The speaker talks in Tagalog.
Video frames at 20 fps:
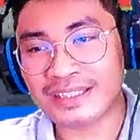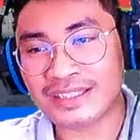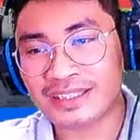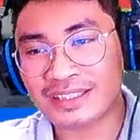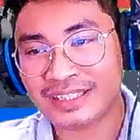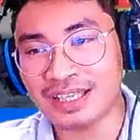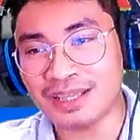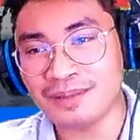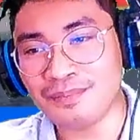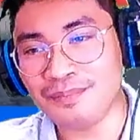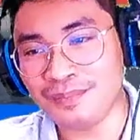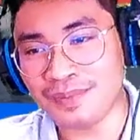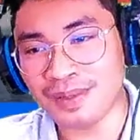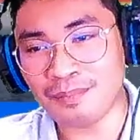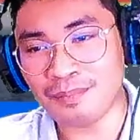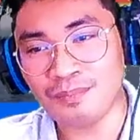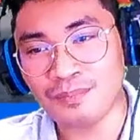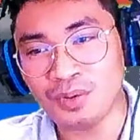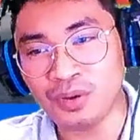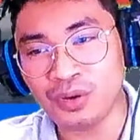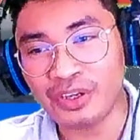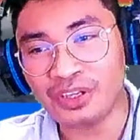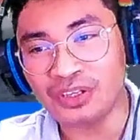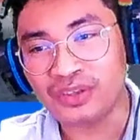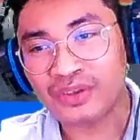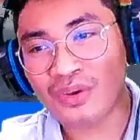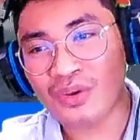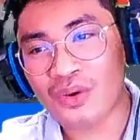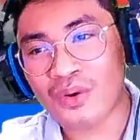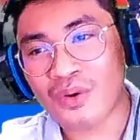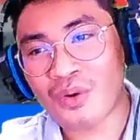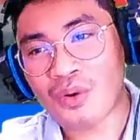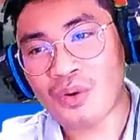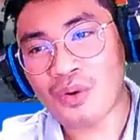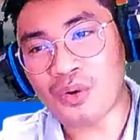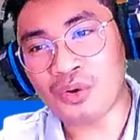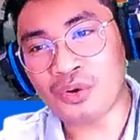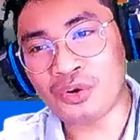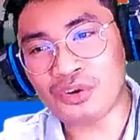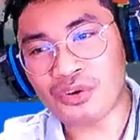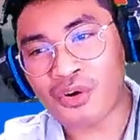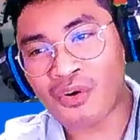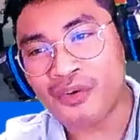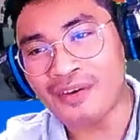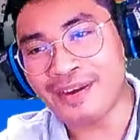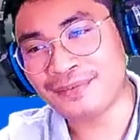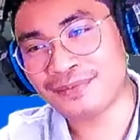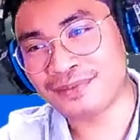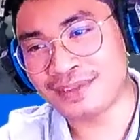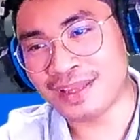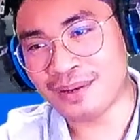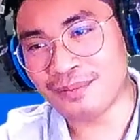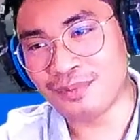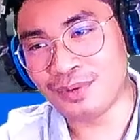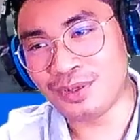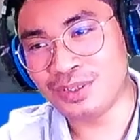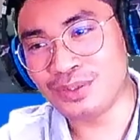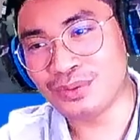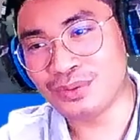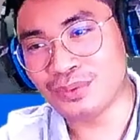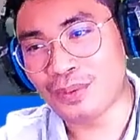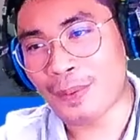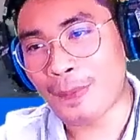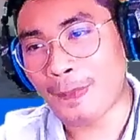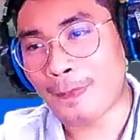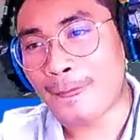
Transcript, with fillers: self-employed, or OFW.